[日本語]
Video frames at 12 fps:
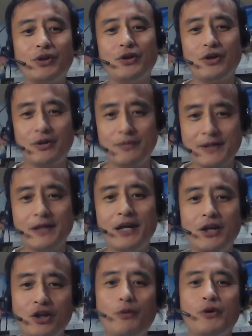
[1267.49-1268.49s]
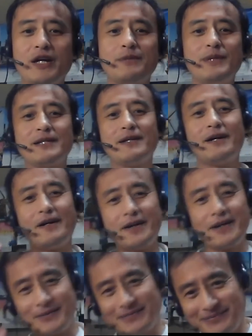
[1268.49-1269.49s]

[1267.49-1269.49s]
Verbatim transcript: ております。どうも、おやすみなさい。